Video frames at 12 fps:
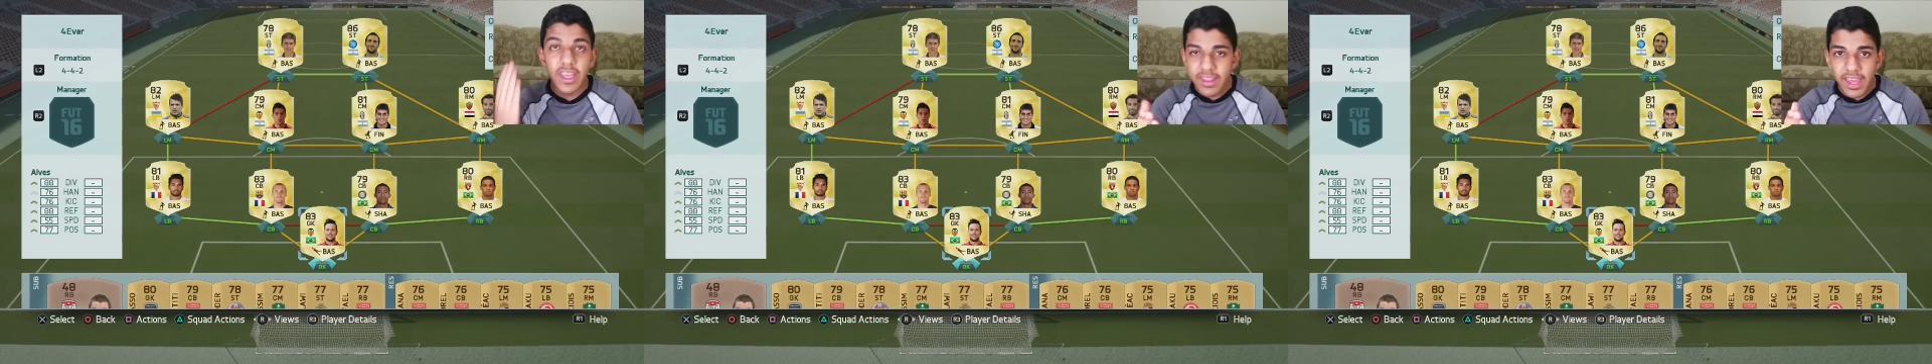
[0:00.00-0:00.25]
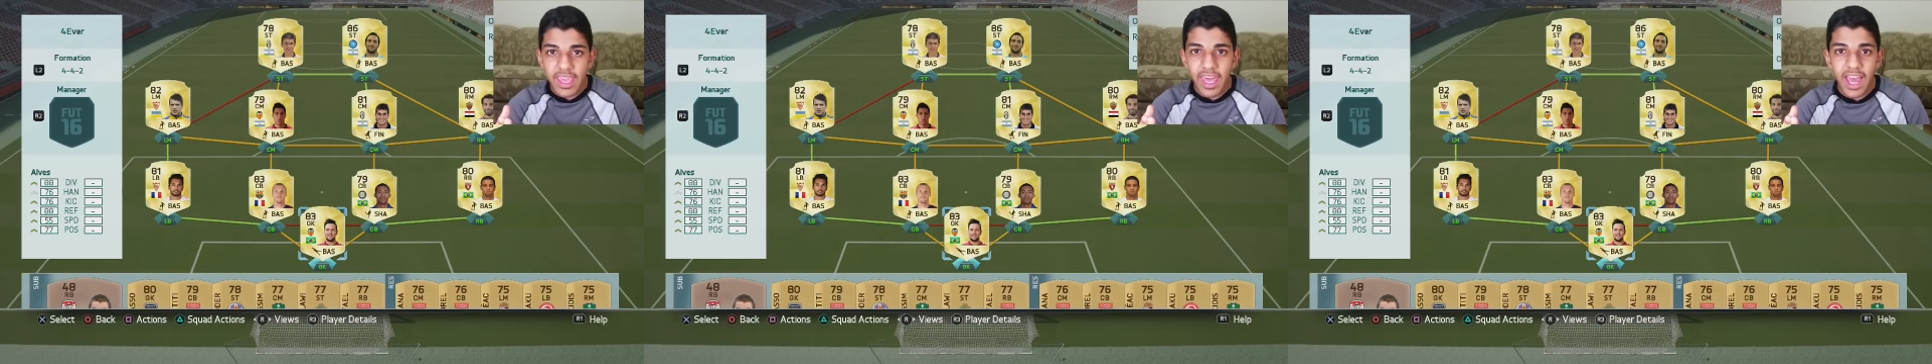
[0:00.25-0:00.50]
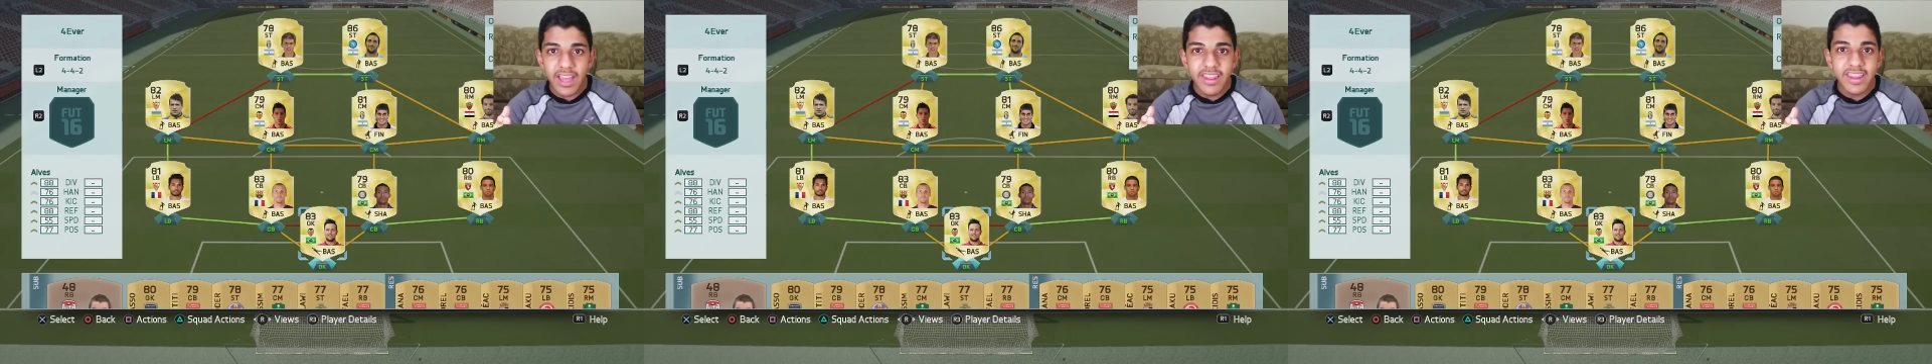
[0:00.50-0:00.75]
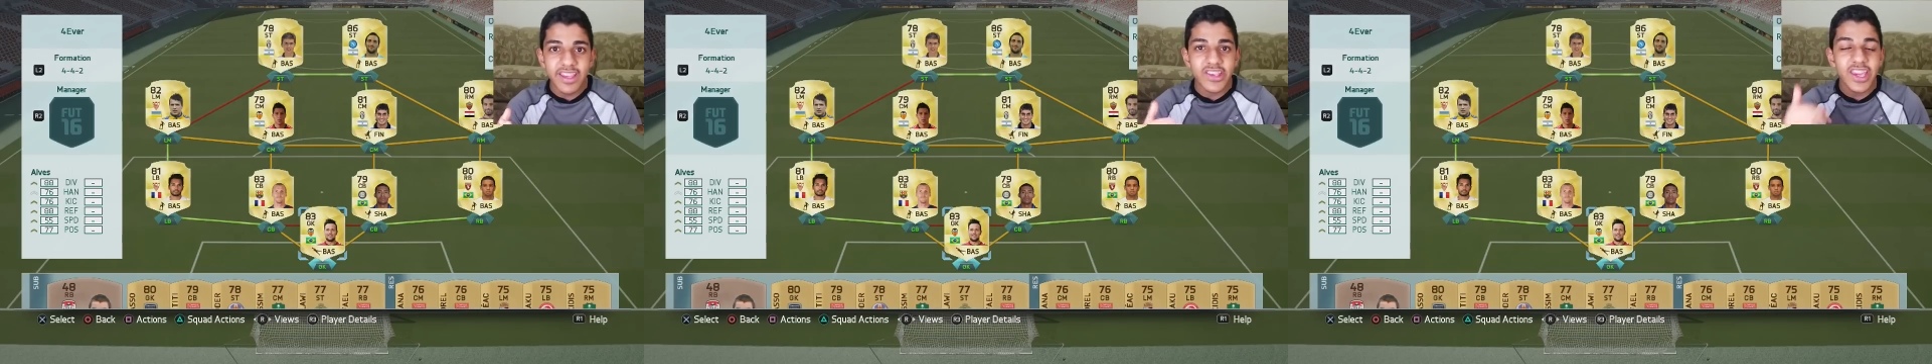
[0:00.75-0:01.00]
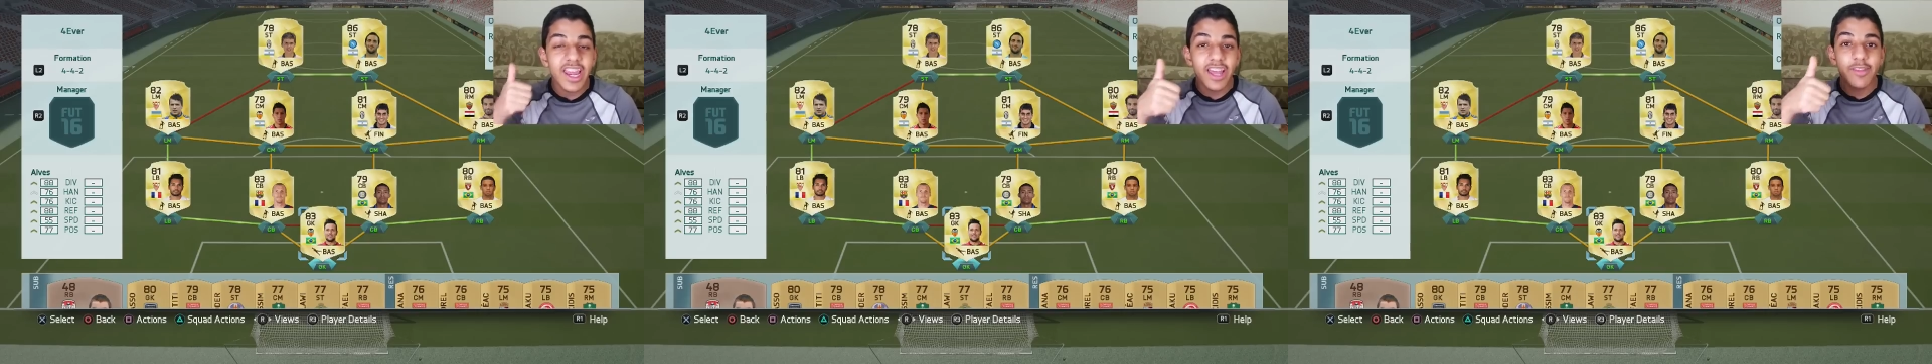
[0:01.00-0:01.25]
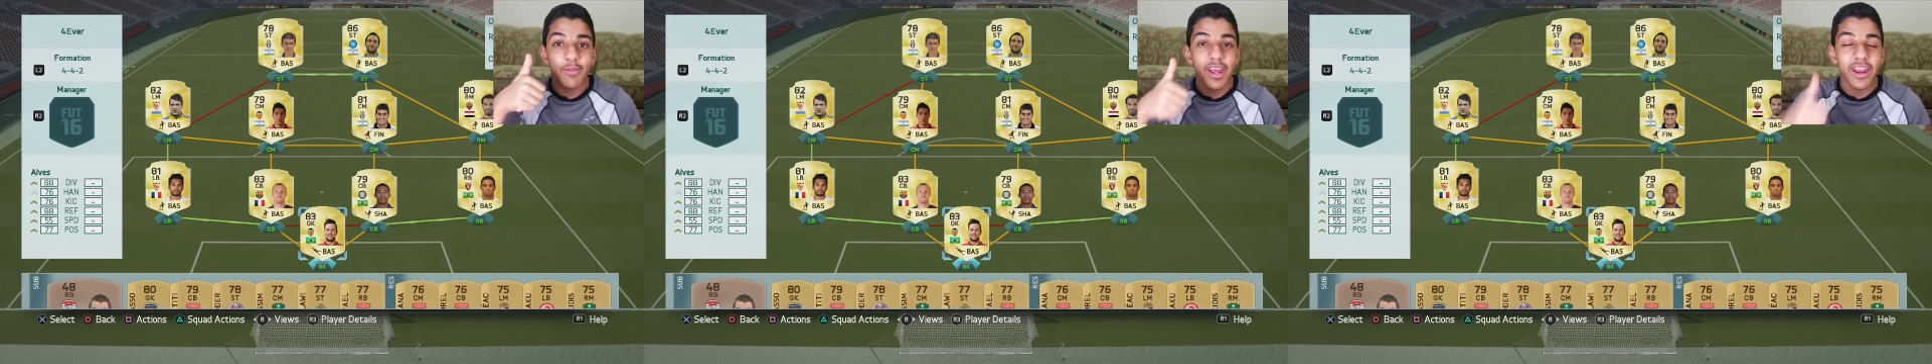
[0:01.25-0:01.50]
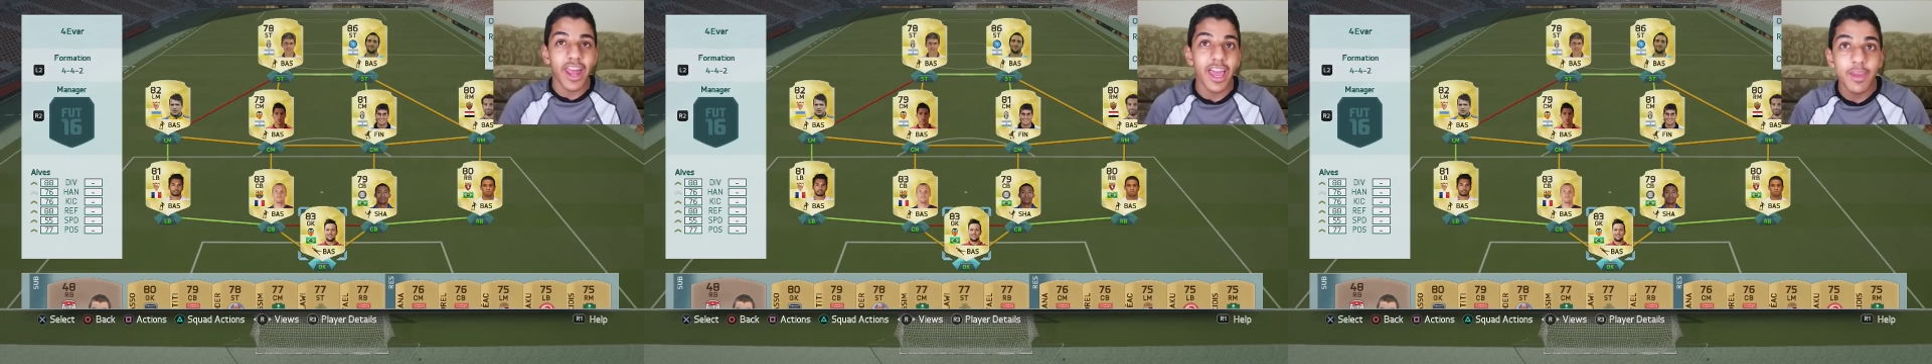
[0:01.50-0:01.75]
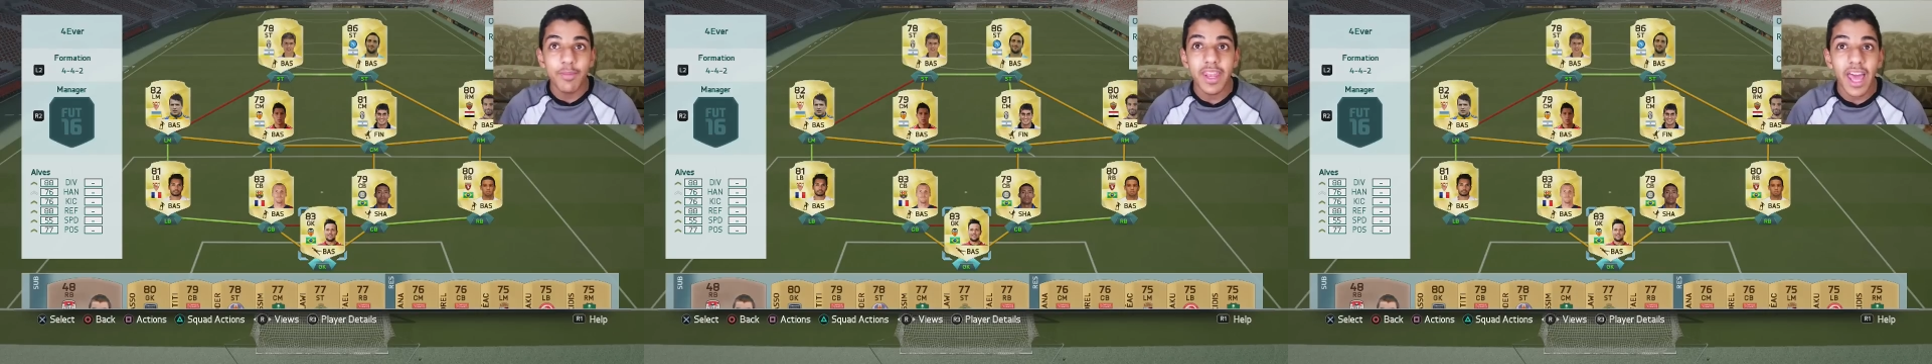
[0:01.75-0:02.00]
اللي يتذكر هذه التشكيله انت من
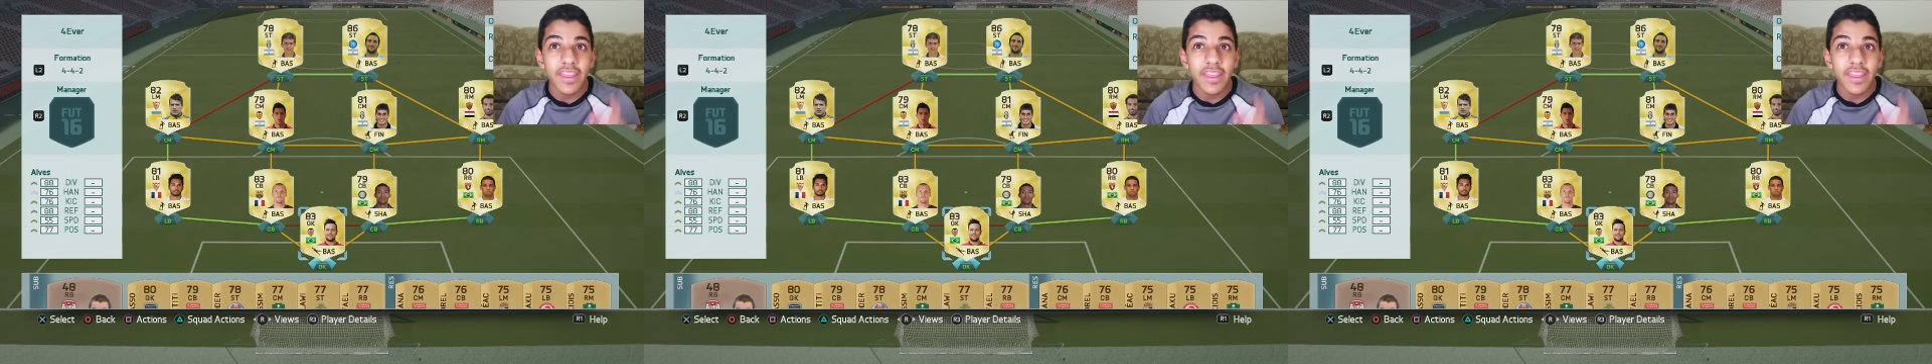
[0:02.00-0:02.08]
الرهيبين